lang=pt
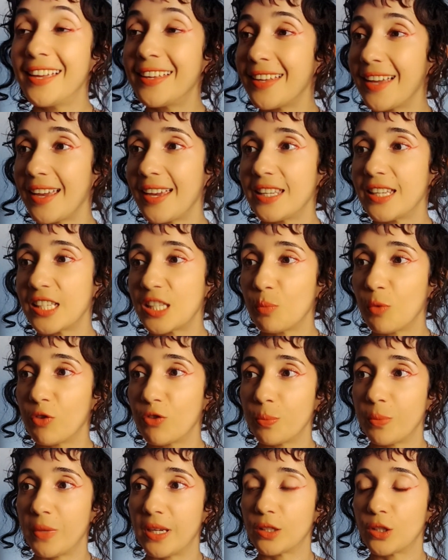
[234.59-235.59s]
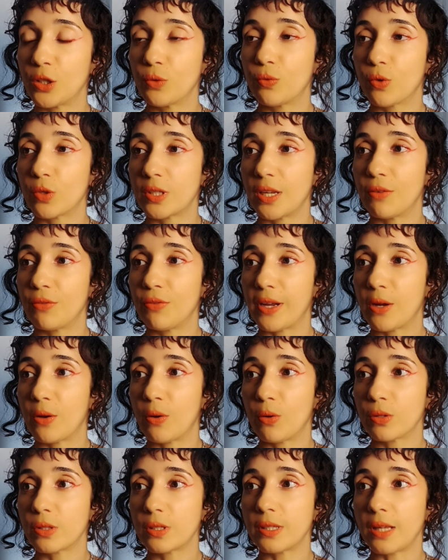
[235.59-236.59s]
E aí, nesse movimento, você vai
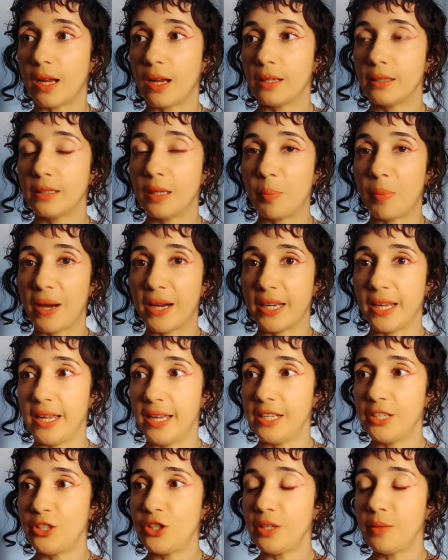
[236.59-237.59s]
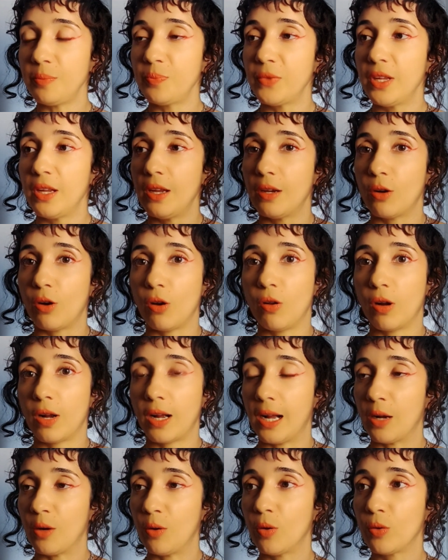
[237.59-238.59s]
encostar na parede,
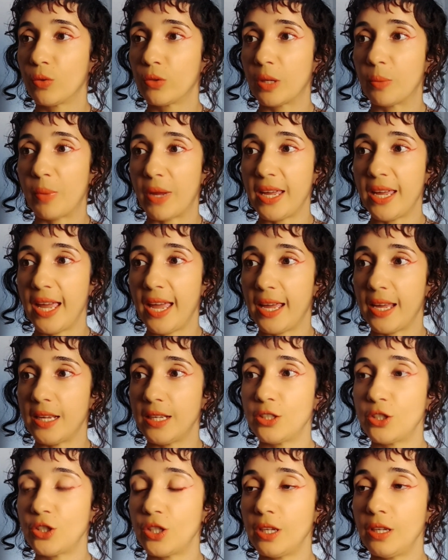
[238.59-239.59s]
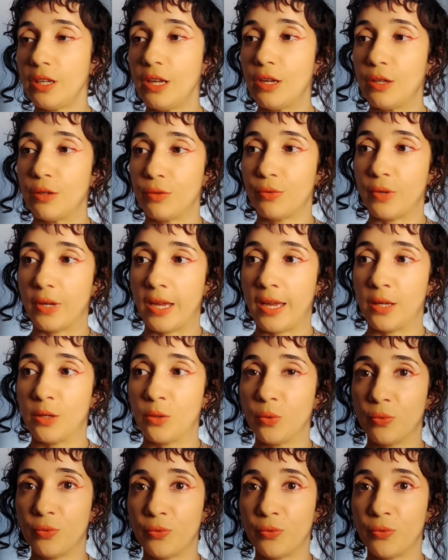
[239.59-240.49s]
colocar a coluna bem rente, é, no,